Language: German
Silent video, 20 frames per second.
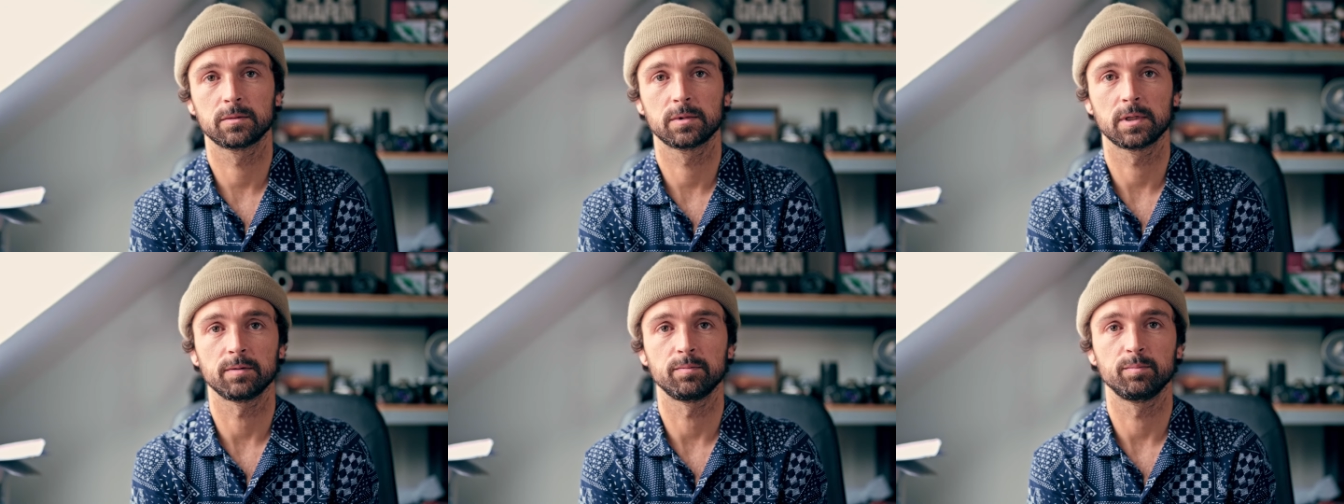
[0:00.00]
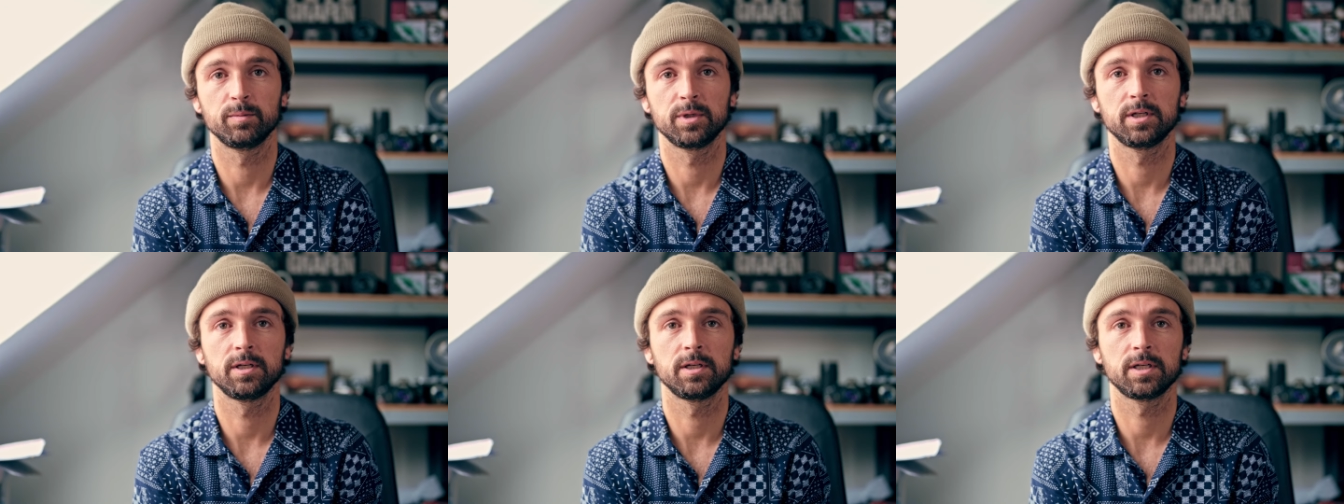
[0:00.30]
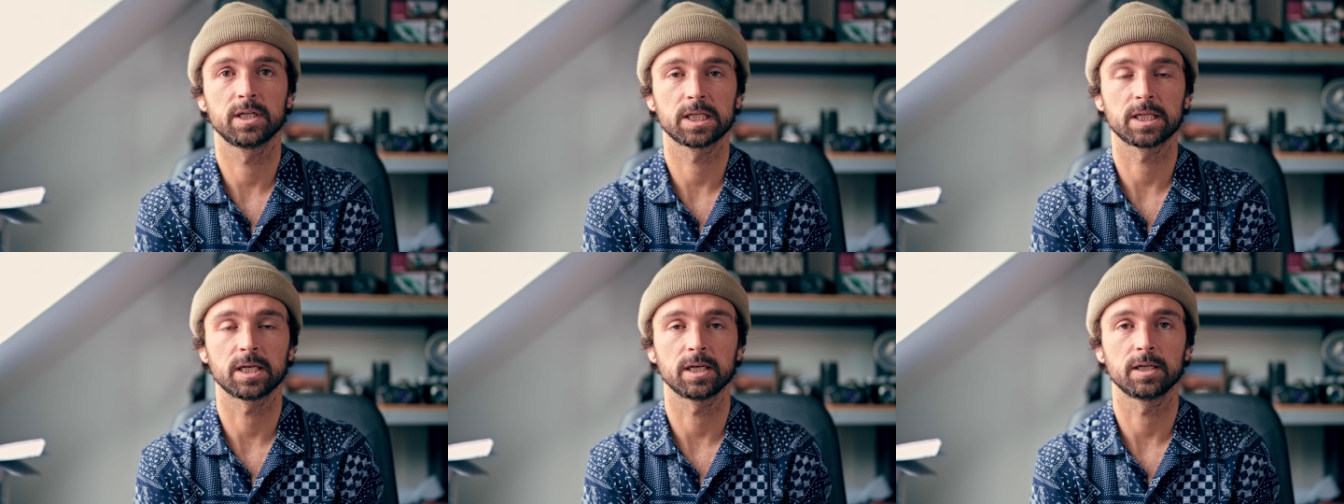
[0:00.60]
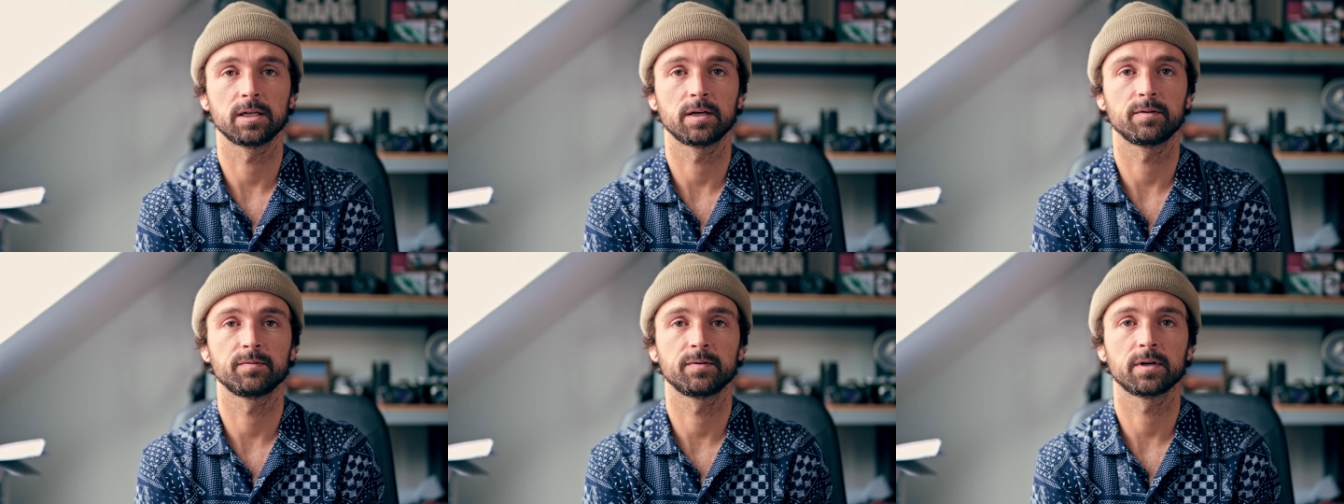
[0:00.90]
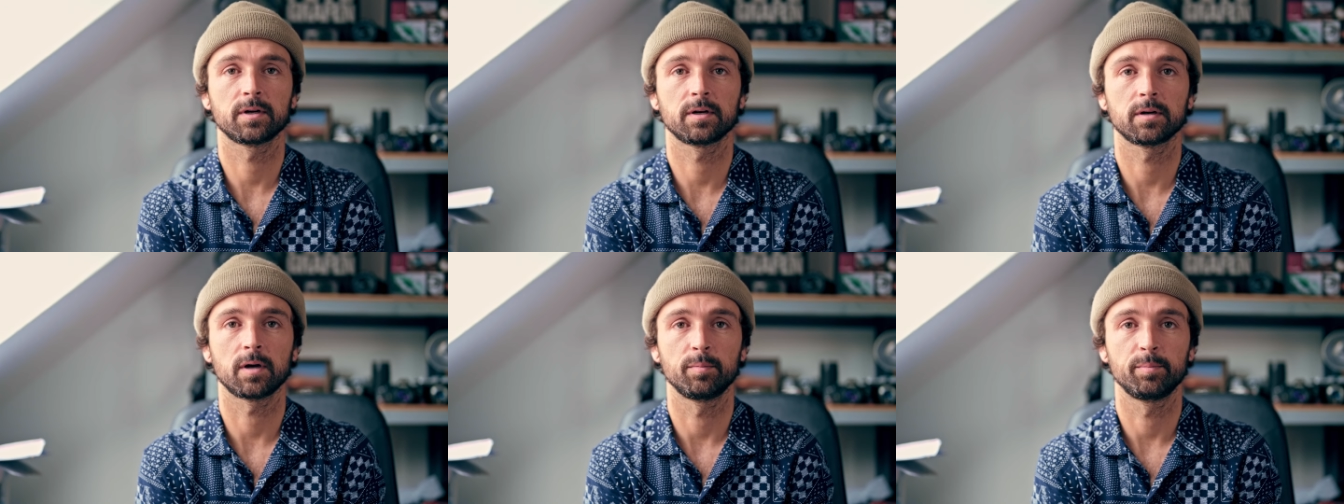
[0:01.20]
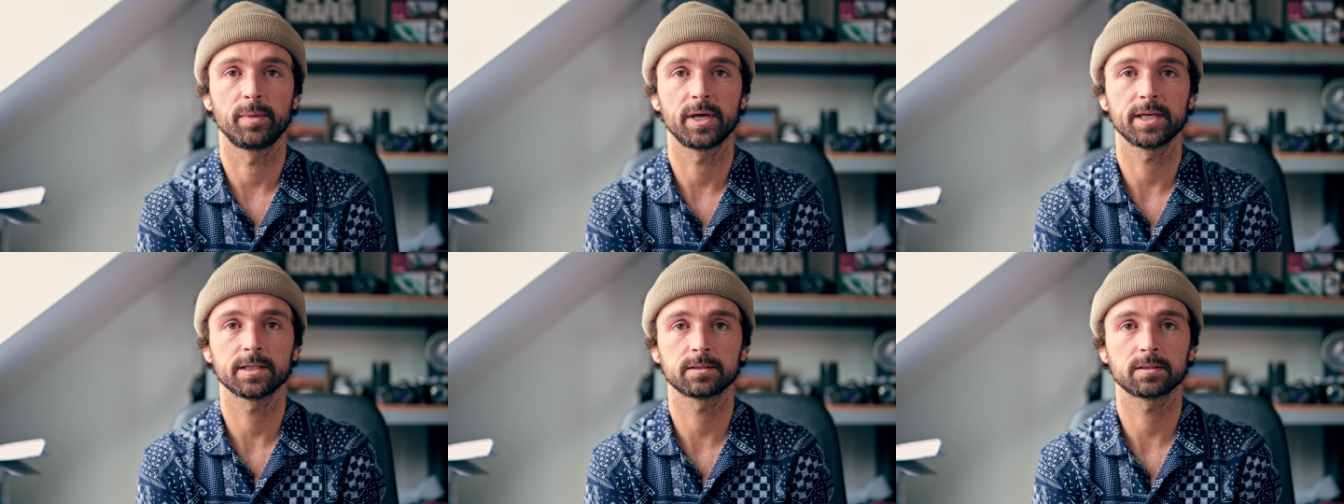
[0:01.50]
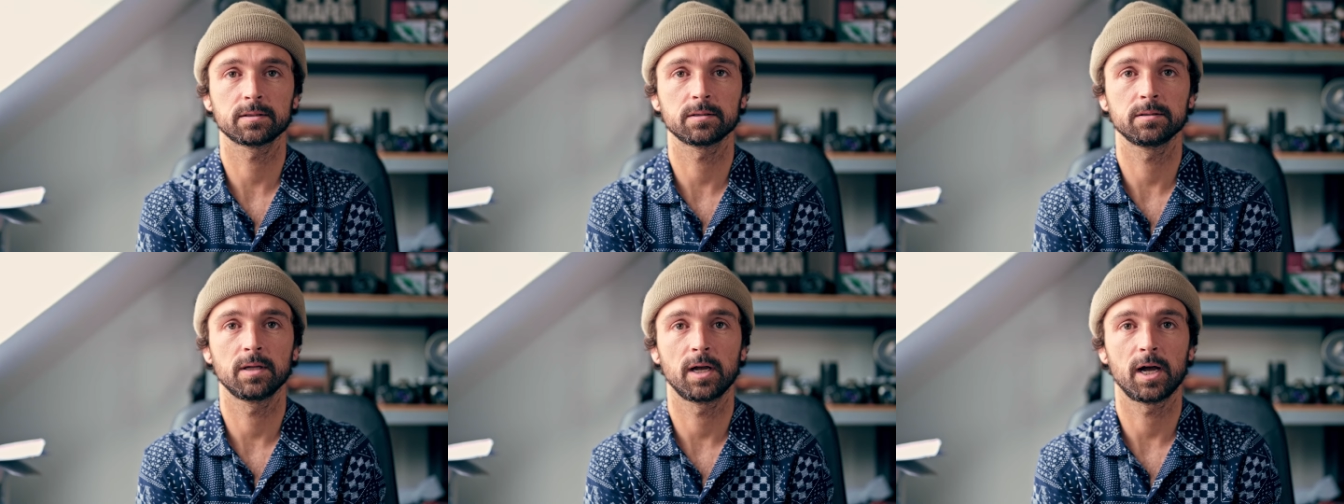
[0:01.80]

dann mit den Dateien einfach am besten.